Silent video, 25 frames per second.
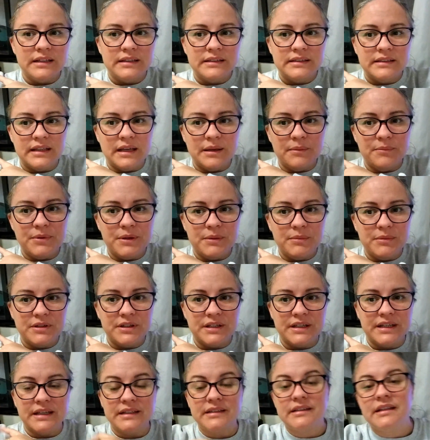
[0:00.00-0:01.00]
Tá imprimindo
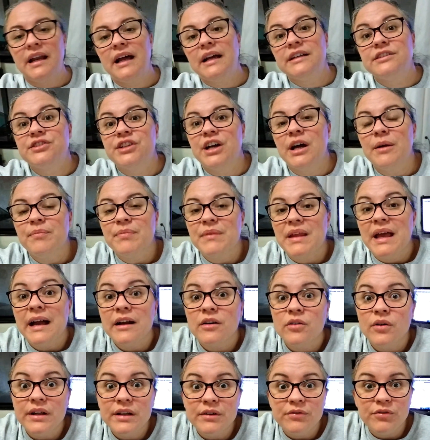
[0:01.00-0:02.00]
aqui atrás já.
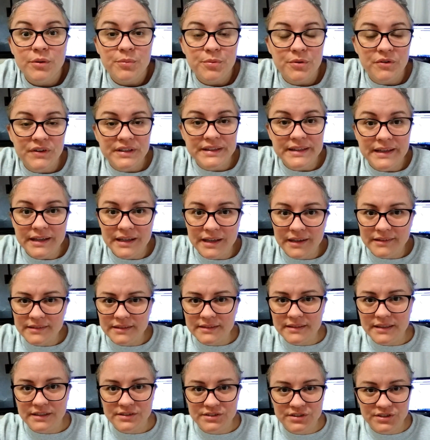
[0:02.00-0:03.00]
Agora eu vou aproveitar que ainda
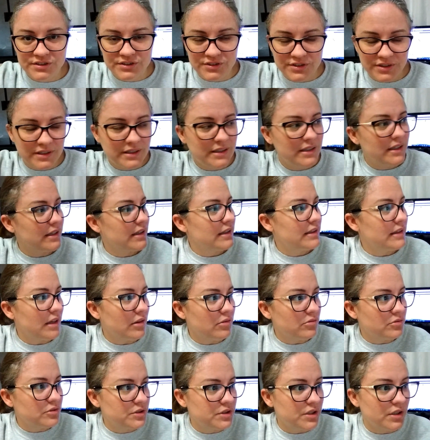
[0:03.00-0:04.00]
tá de dia, que tá
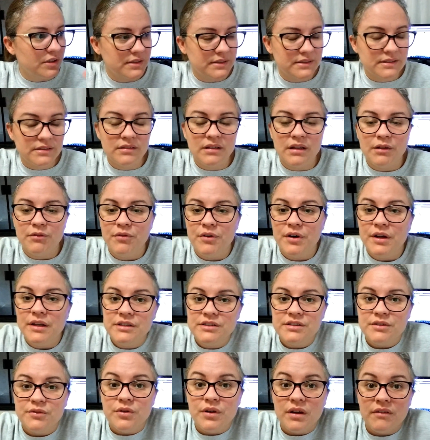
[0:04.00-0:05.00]
um solzinho lá fora, e
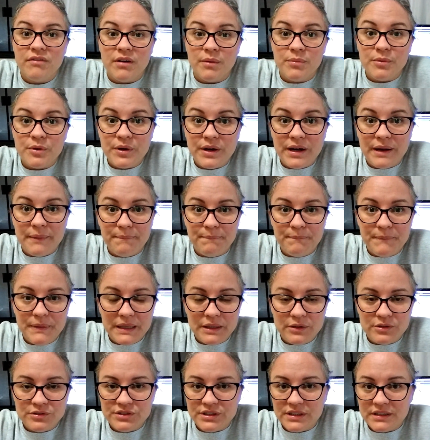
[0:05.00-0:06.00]
já vou lavar meu
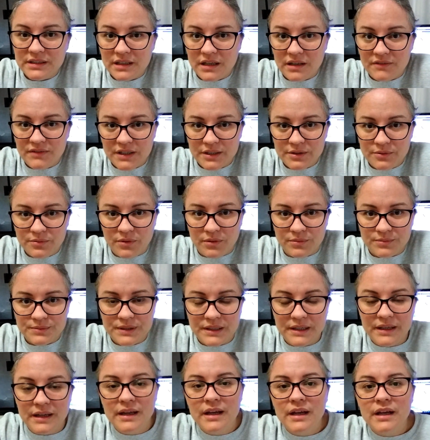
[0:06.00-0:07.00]
cabelo. tinha que ter lavado
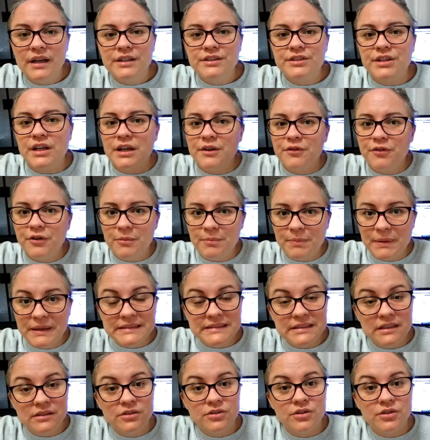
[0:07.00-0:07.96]
ontem. Só que foi passando e